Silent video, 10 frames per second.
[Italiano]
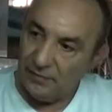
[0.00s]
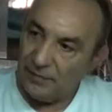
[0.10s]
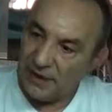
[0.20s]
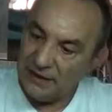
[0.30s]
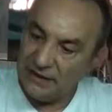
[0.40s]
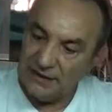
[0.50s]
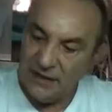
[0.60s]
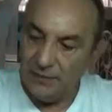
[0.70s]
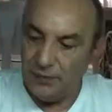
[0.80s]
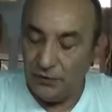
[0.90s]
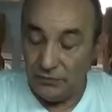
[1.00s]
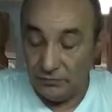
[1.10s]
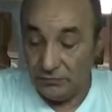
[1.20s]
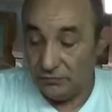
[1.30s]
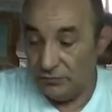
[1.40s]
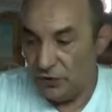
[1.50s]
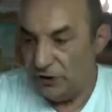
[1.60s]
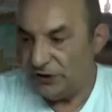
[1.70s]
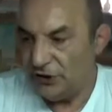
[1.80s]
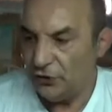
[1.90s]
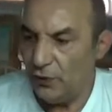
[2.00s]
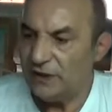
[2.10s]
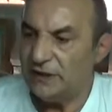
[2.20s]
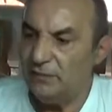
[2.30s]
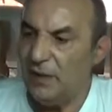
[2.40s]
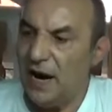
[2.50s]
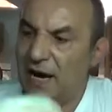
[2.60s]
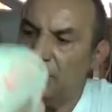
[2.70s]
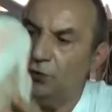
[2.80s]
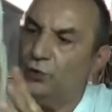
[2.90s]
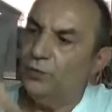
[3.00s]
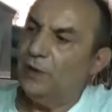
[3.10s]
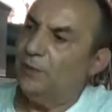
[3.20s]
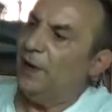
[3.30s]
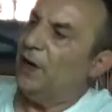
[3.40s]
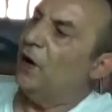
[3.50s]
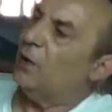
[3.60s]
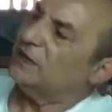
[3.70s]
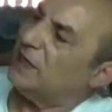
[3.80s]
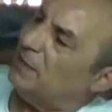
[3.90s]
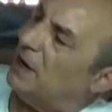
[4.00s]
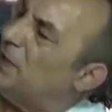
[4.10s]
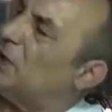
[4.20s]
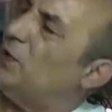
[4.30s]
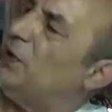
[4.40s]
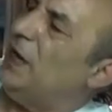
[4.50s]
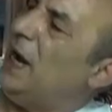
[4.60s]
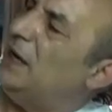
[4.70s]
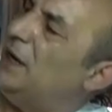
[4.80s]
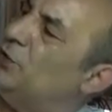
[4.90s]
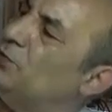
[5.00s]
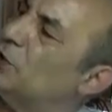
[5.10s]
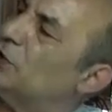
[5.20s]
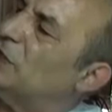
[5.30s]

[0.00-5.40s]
Perché ad esempio non li cito quasi mai i numeri, però questa mamma qui è la numero